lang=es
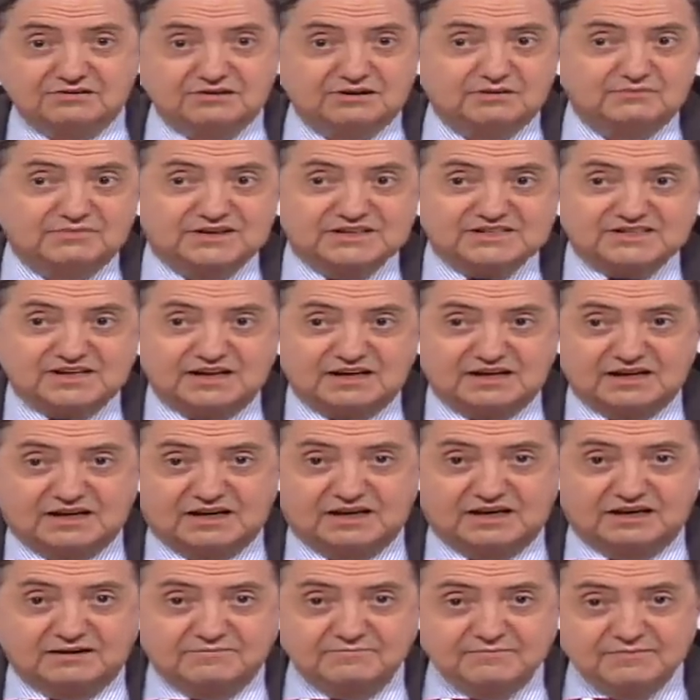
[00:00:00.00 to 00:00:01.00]
en el más
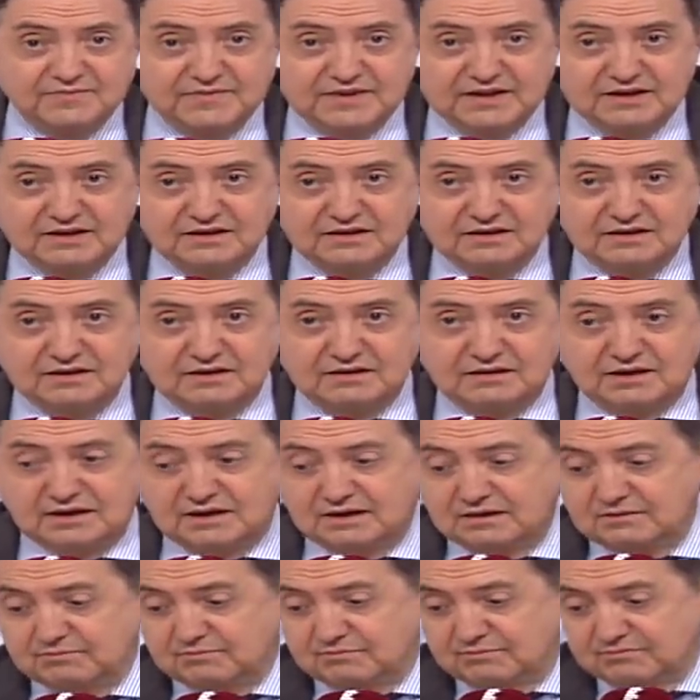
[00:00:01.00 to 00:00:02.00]
acá.
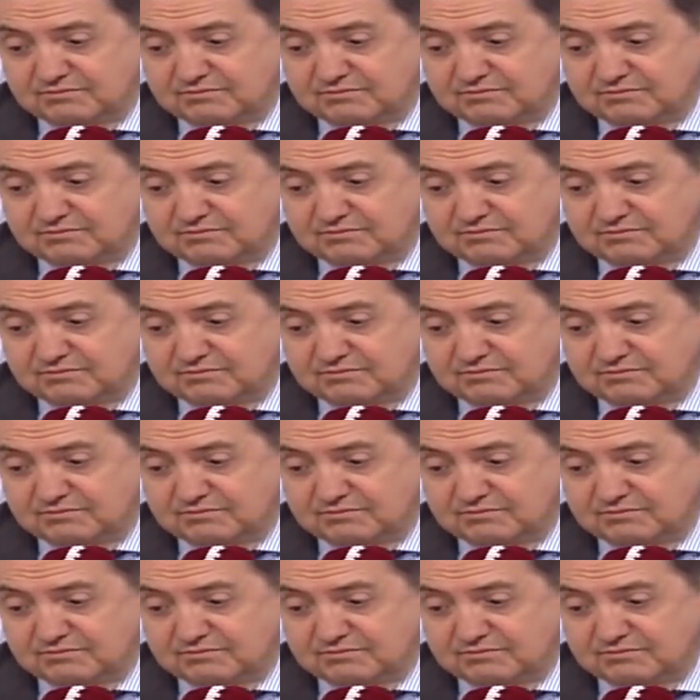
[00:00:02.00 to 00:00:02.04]
Eh,